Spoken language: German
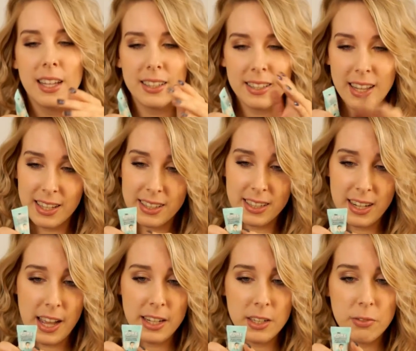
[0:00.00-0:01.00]
Es ist ganz
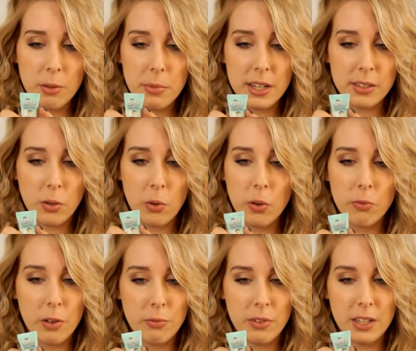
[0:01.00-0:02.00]
klein. Ich will mir das auch
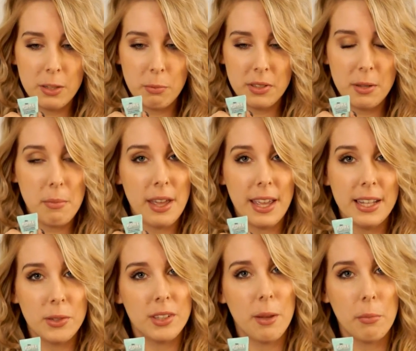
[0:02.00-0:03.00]
irgendwann, wenn ich ein bisschen mehr
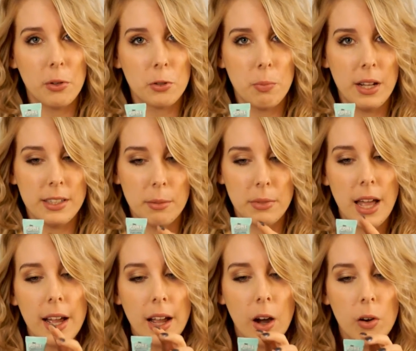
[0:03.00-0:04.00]
Geld zusammengespart habe,
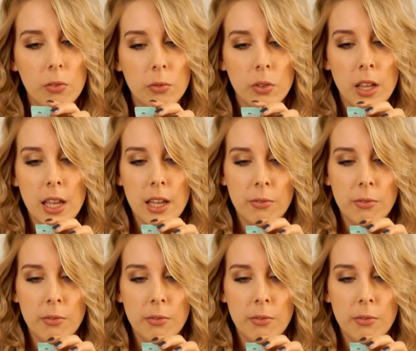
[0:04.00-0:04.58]
nachkaufen,